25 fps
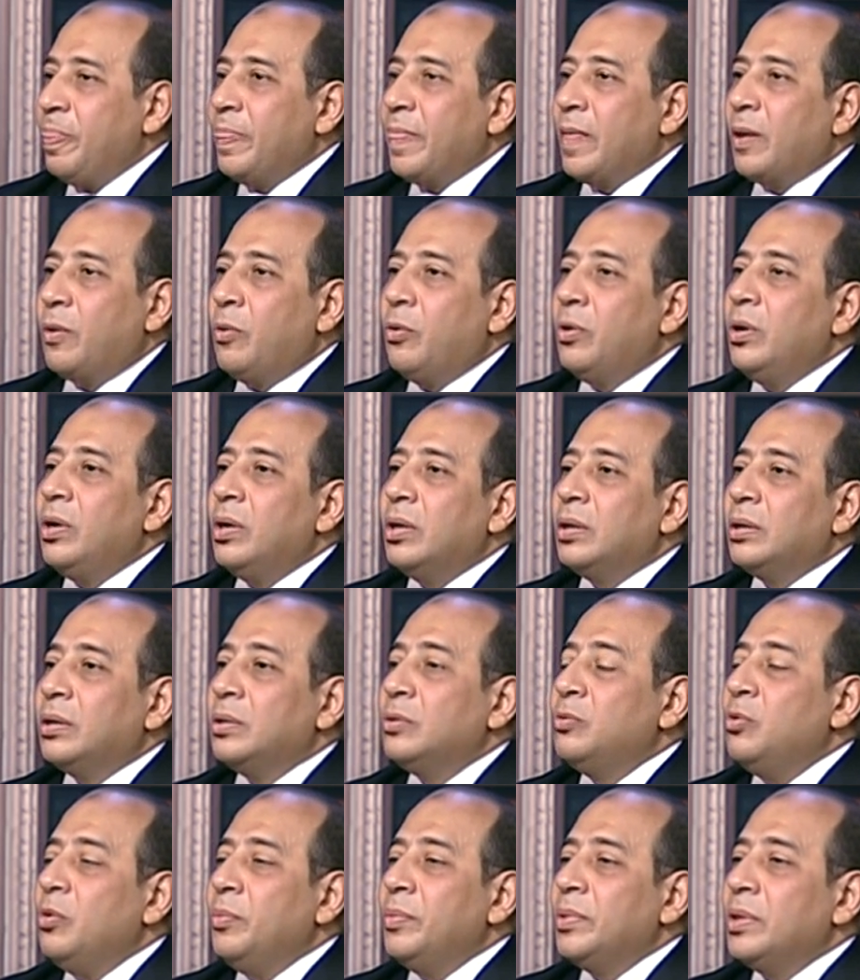كل
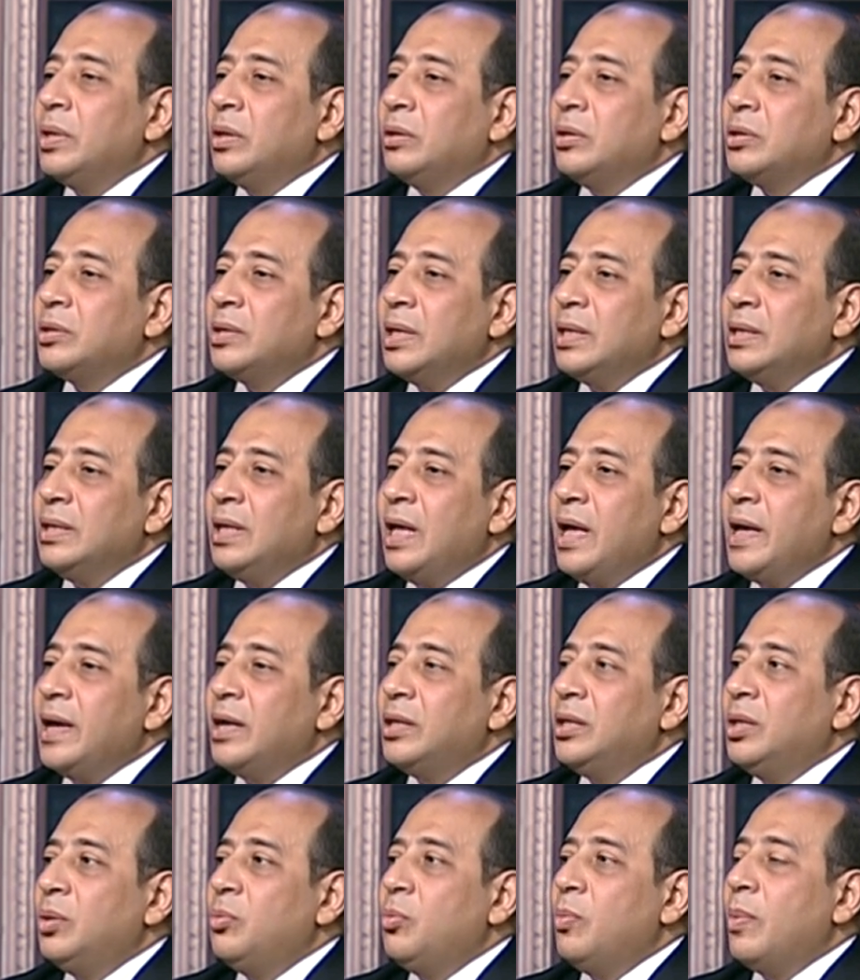نوع من الاقتصاد ده
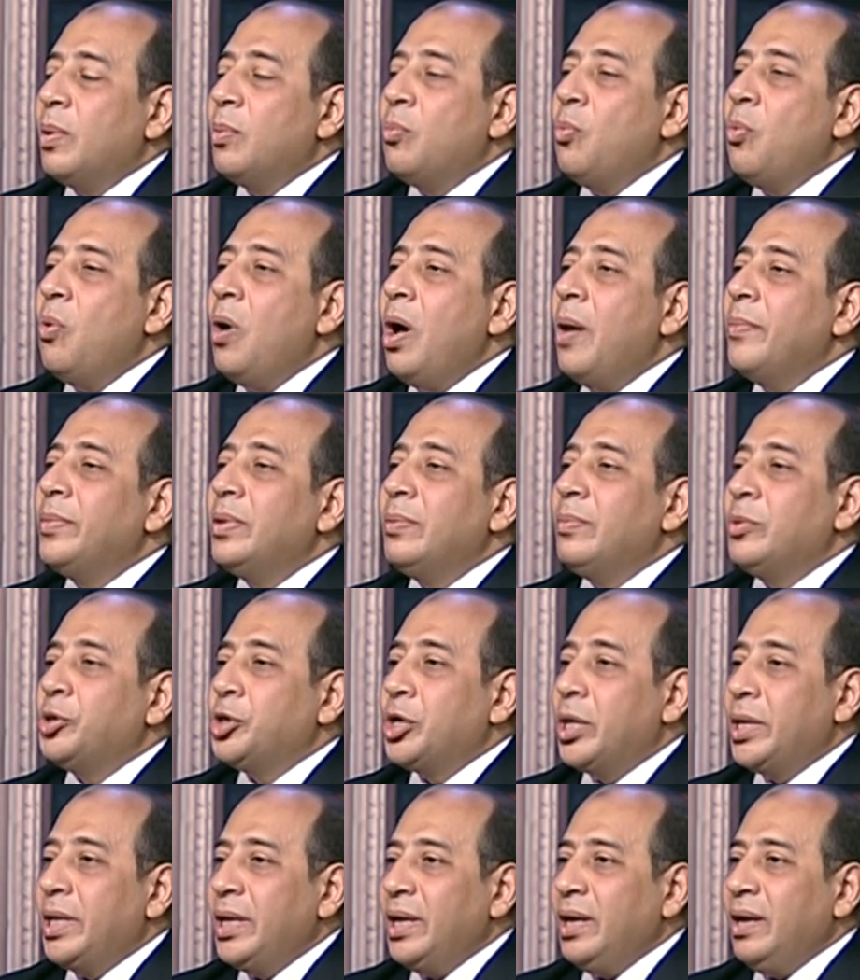هيخدمه مجموعه من
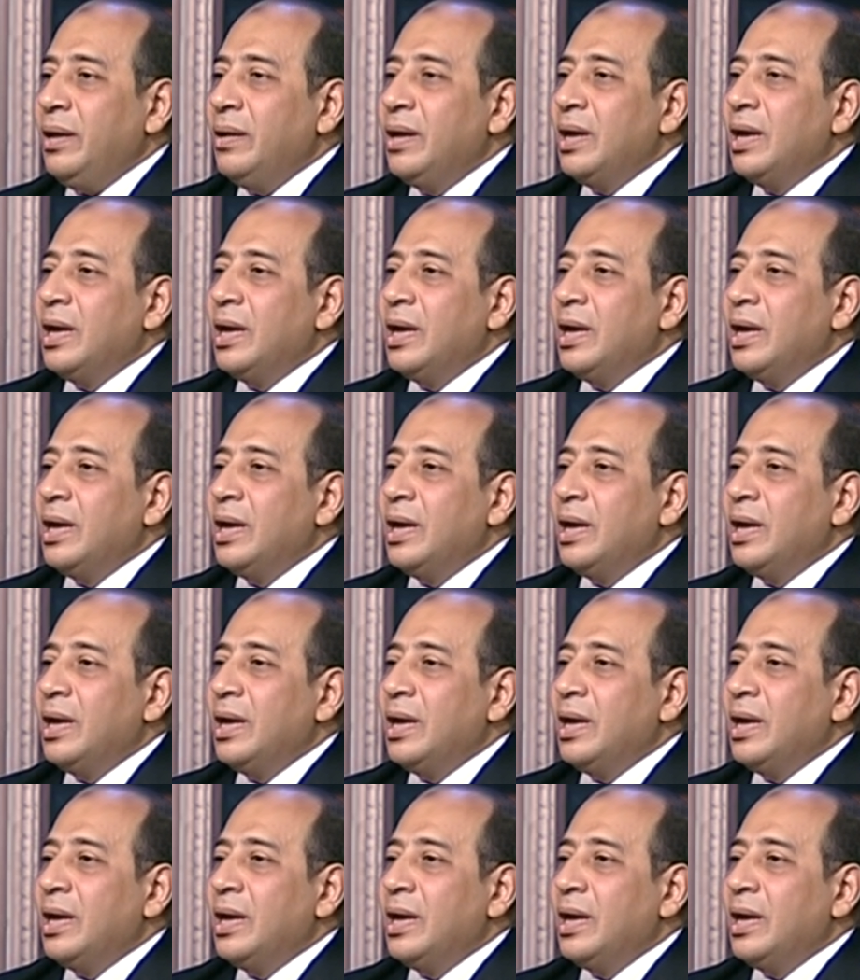المشاريع